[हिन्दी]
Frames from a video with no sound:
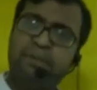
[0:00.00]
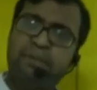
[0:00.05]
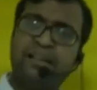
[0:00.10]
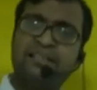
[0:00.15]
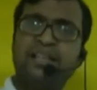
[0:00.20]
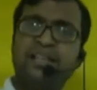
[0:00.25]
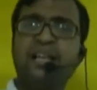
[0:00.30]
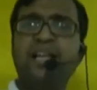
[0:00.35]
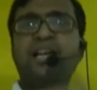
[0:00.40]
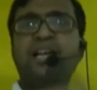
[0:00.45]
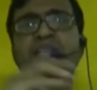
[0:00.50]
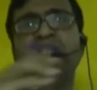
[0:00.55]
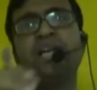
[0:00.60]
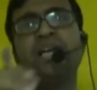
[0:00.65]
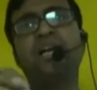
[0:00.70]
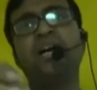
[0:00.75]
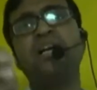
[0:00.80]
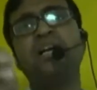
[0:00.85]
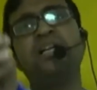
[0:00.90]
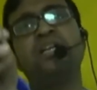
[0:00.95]
पैसा लेके
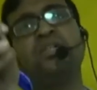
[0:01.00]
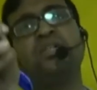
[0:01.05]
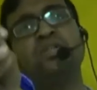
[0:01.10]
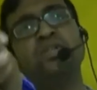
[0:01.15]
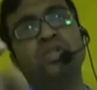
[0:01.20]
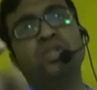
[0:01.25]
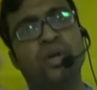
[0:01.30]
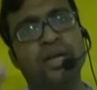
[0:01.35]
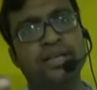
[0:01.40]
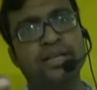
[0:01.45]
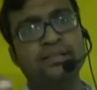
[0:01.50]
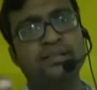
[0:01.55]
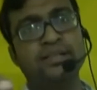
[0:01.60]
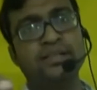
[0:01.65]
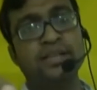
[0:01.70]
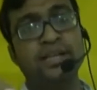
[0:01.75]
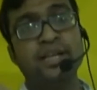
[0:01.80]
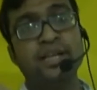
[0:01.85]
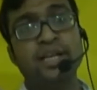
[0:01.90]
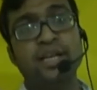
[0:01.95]
जाएगा ड्रॉइंग्स
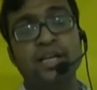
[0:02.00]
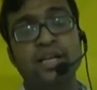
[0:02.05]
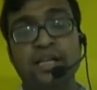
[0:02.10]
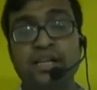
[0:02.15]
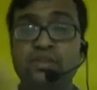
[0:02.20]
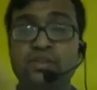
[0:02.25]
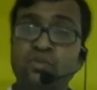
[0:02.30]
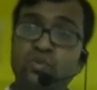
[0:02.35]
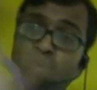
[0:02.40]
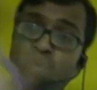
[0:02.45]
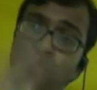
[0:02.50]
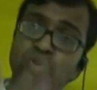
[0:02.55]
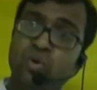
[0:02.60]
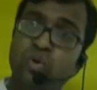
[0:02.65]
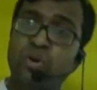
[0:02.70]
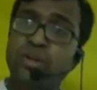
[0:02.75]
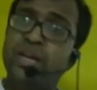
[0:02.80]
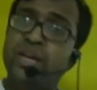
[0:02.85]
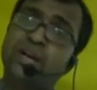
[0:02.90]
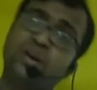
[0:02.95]
इसको
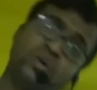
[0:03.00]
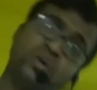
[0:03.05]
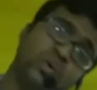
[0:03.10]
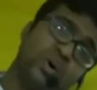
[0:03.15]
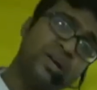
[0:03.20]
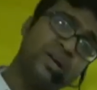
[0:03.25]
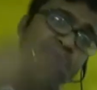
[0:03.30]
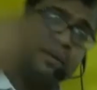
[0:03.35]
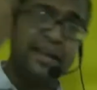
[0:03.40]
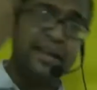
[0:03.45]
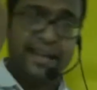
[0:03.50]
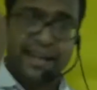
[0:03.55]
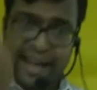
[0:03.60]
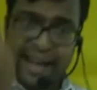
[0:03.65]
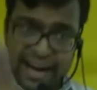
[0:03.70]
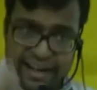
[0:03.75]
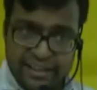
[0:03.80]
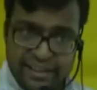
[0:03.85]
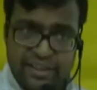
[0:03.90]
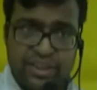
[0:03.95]
छोड़ के कोई भी
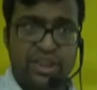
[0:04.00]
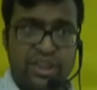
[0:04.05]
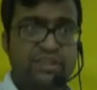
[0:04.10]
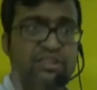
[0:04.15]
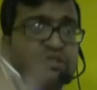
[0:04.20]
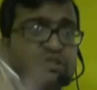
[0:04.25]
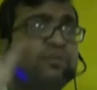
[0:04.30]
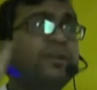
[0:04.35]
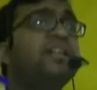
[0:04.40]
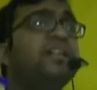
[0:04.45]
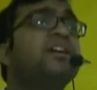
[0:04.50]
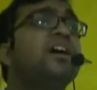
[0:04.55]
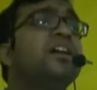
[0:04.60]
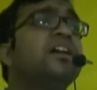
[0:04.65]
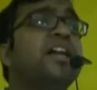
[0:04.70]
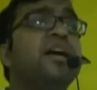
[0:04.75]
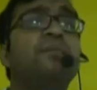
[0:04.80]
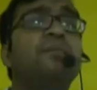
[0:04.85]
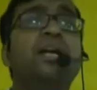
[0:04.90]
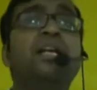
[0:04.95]
एडजस्टमेंट
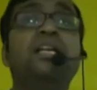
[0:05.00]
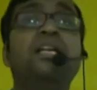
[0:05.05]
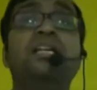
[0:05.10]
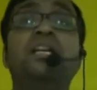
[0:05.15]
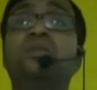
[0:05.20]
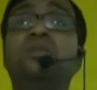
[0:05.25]
करना है मालिक का